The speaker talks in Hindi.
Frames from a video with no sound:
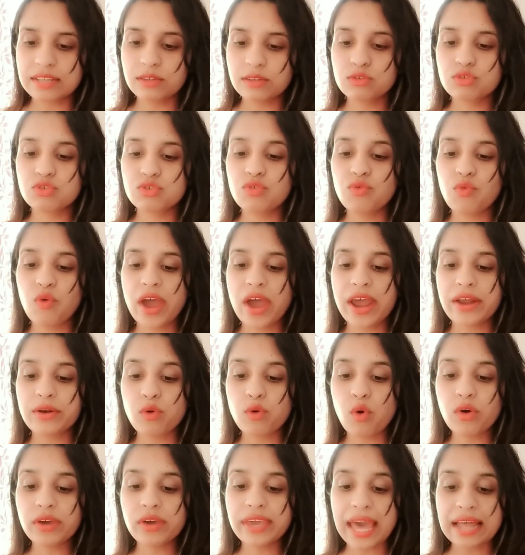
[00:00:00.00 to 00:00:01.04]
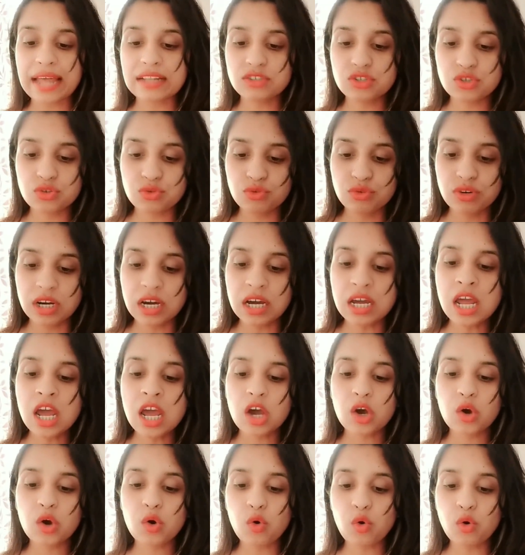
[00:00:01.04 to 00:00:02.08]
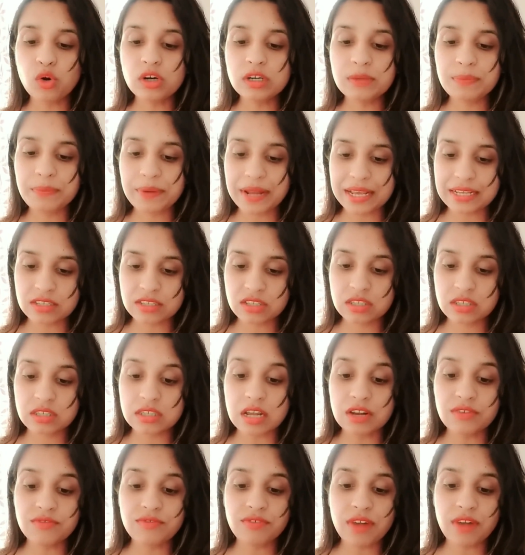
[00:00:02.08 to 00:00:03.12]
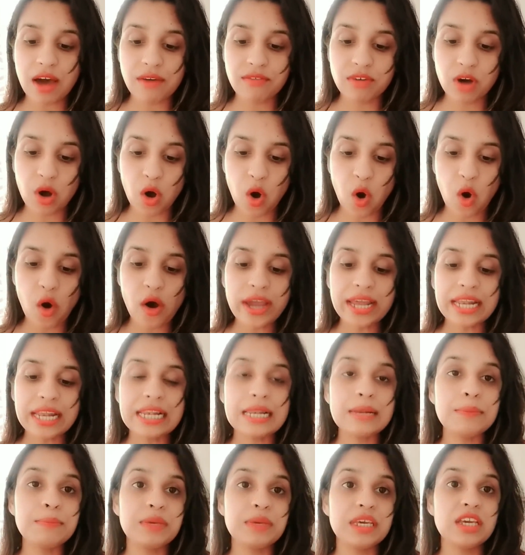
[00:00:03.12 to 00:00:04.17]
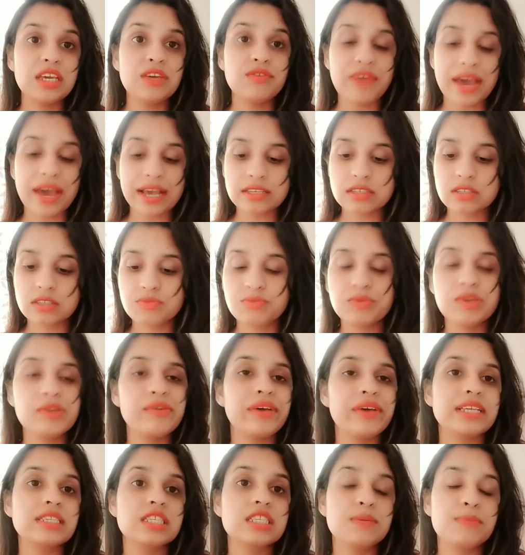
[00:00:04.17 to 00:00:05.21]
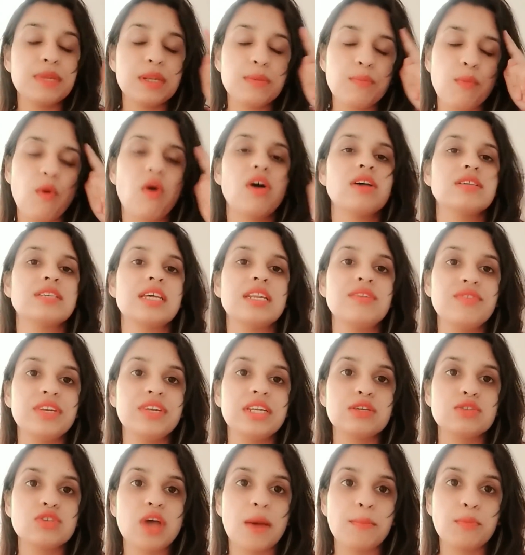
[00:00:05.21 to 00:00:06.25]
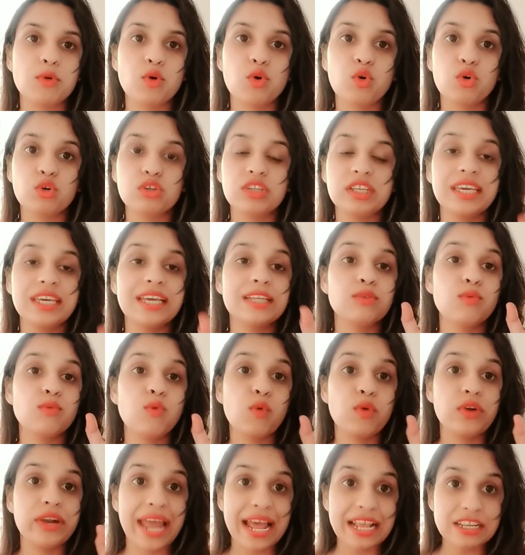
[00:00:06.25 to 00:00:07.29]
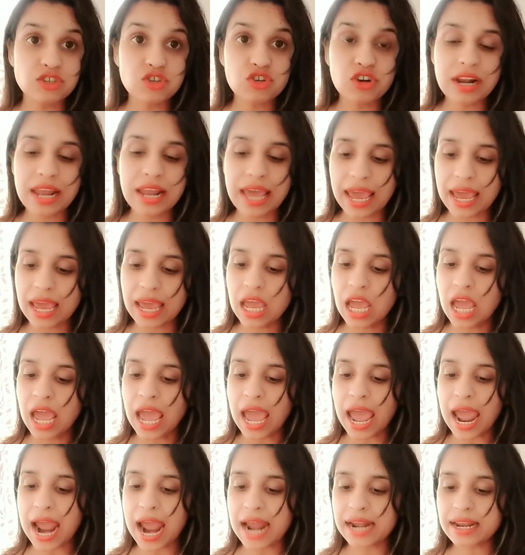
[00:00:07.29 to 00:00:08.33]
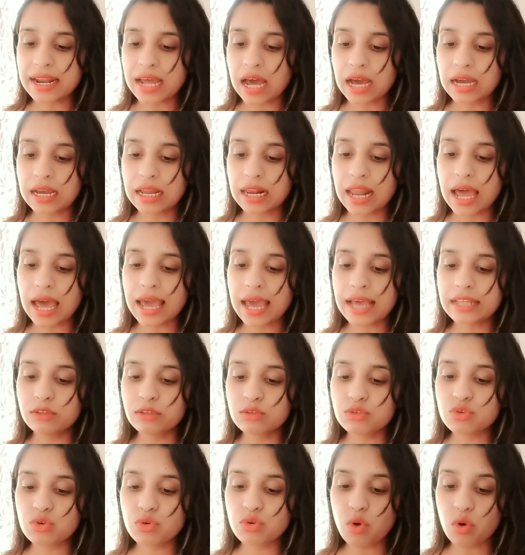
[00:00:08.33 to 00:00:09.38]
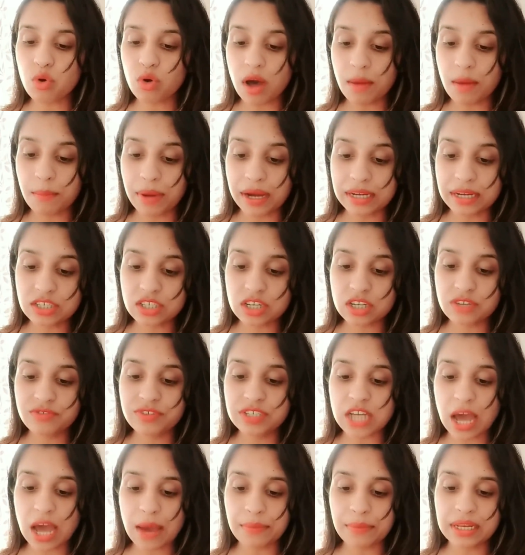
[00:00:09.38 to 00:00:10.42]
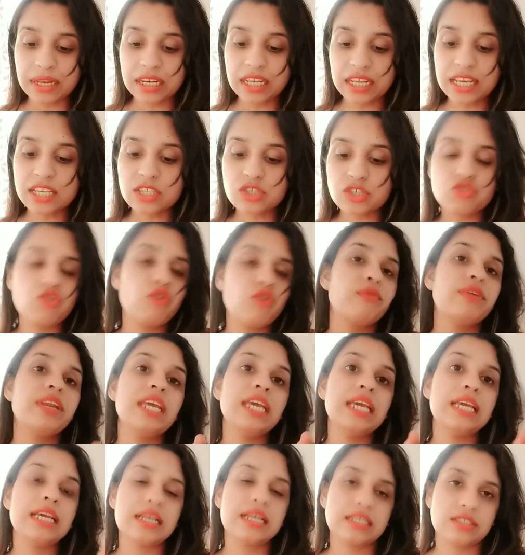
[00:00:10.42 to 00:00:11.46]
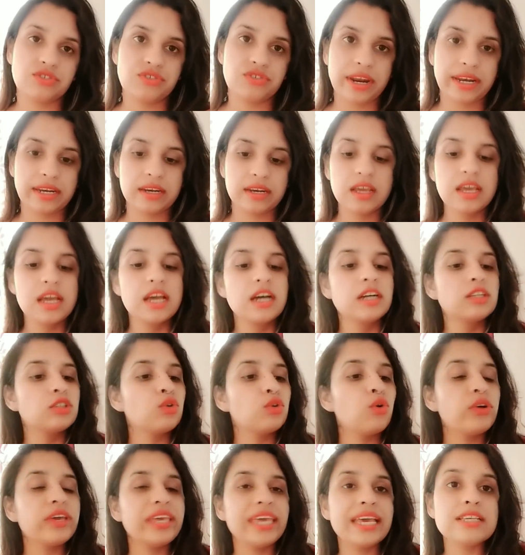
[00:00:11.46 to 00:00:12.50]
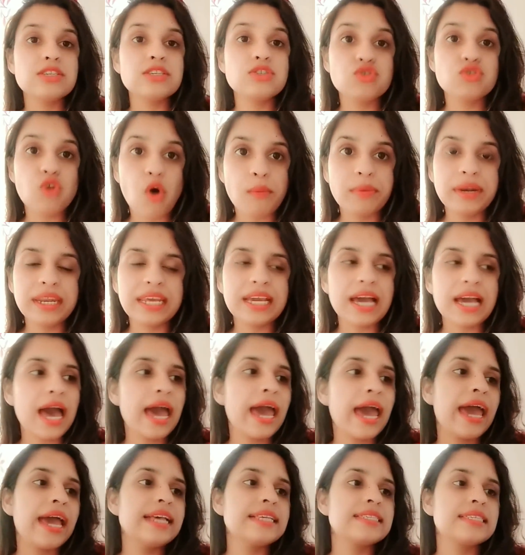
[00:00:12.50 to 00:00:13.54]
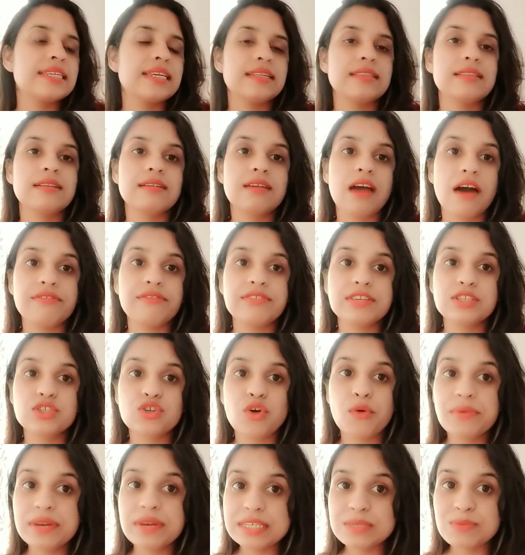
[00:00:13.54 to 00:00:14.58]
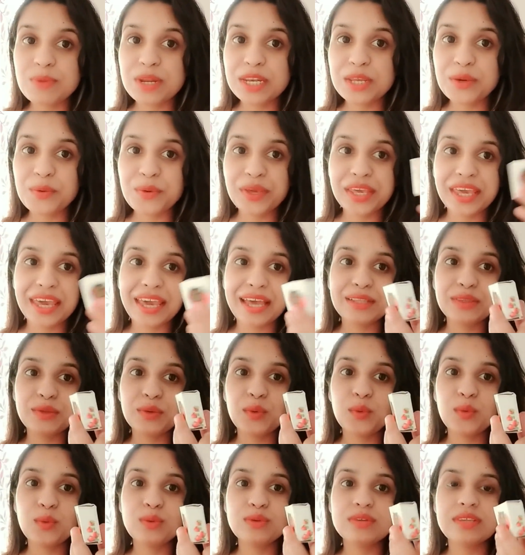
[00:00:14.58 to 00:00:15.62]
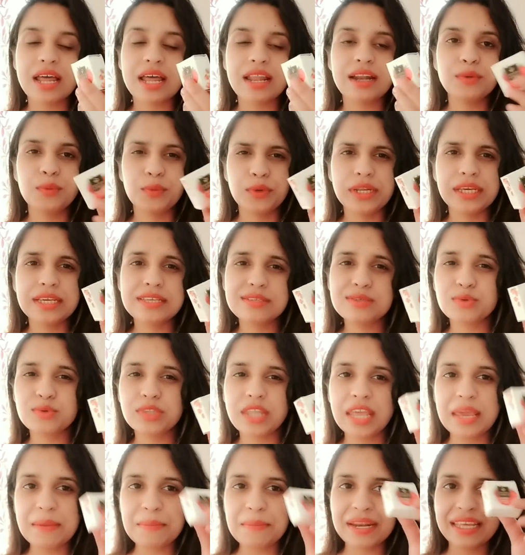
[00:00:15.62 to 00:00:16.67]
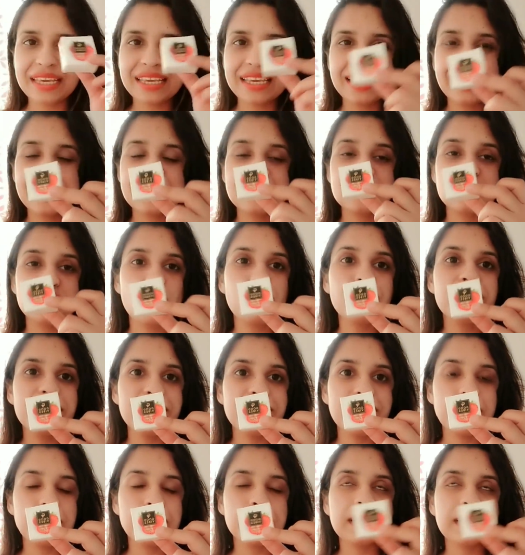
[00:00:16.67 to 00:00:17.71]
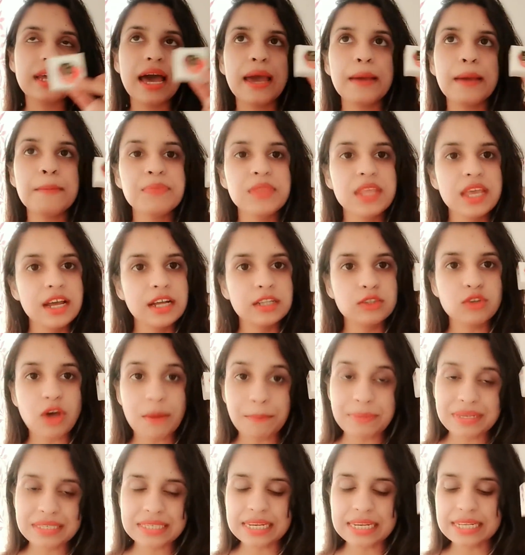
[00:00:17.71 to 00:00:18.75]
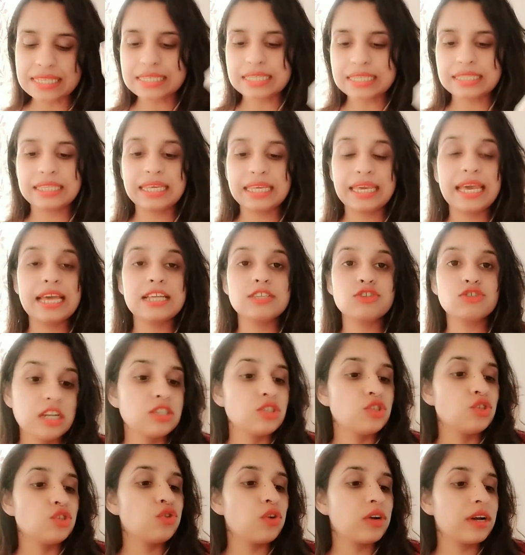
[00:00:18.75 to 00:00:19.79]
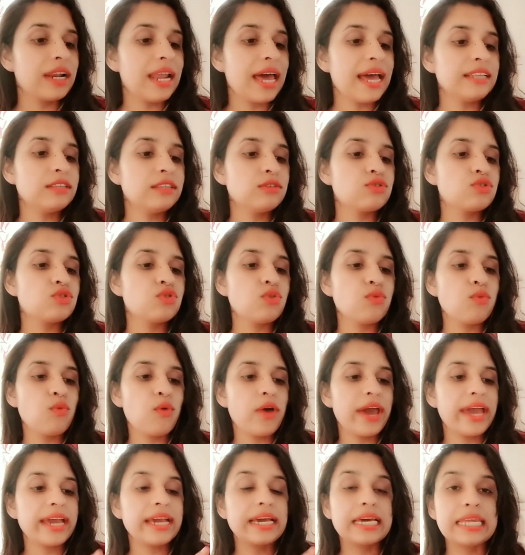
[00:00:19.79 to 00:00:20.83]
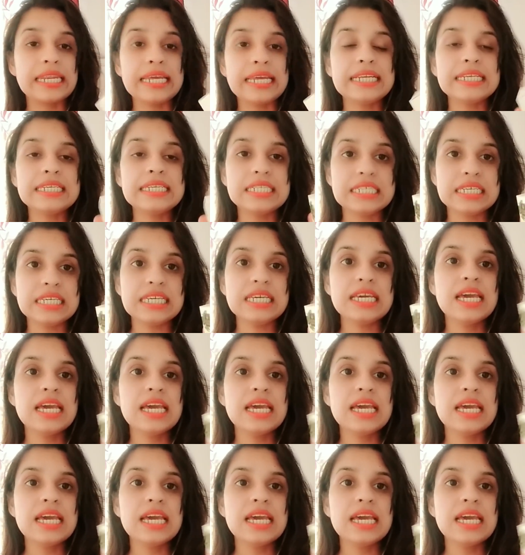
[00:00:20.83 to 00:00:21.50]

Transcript: हैं दोस्तों वो है रो कैन शुगर कोल्ड प्रेस सनफ्लावर ऑयल बी वैक्स बी वैक्स की मैंने बहुत सारी वीडियोज आप लोगों को दी हैं तो वो नेचुरल है एंड अगला है दोस्तों कोका बटर विटामिन ई स्ट्रॉबेरी एक्स्ट्रा एक्सट्रैक्ट तो ये स्ट्रॉबेरी का है इसके अंदर काफ़ी स्ट्रॉबेरीज बनी हुई हैं तो वो ज़्यादा ढूंढने की जरूरत नहीं पड़ेगी ये स्ट्रॉबेरी फ्लेवर का है तो आप इसे ले सकते हैं जो जो अगला है दोस्तों वो है ग्रीन टी